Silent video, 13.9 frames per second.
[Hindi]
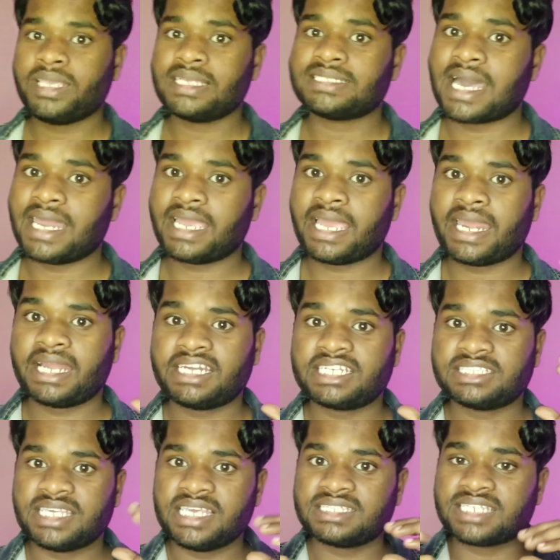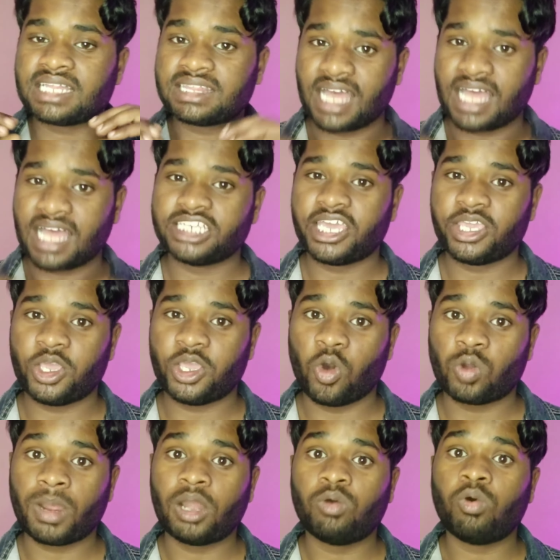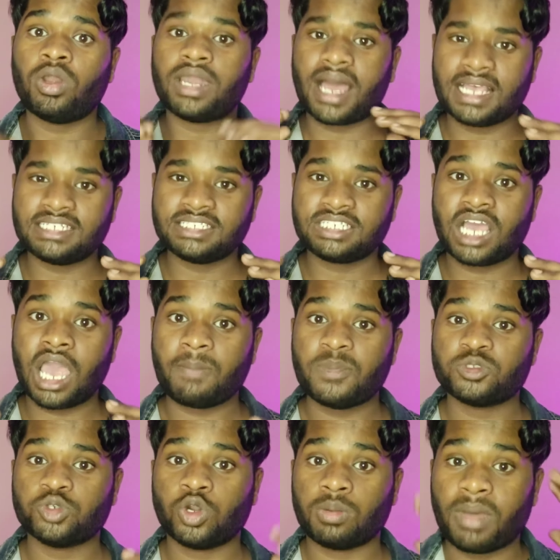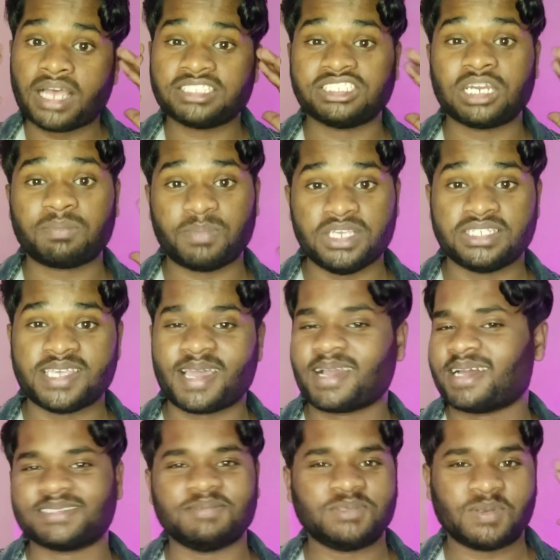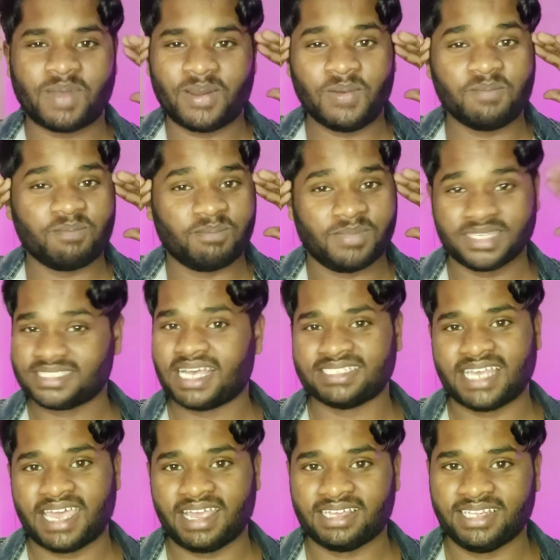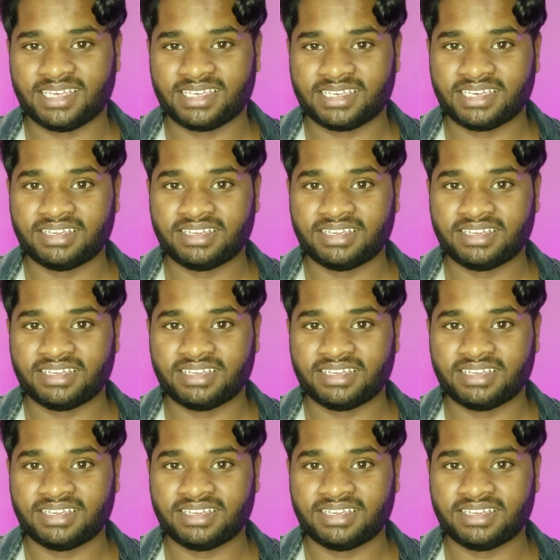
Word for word: में ये सारे कैरेक्टर्स एक साथ आ जाएंगे और भाई लोग वो लास्ट का एपिसोड मास्टर है कसम से भाई लोग मजा आ जाएगा देख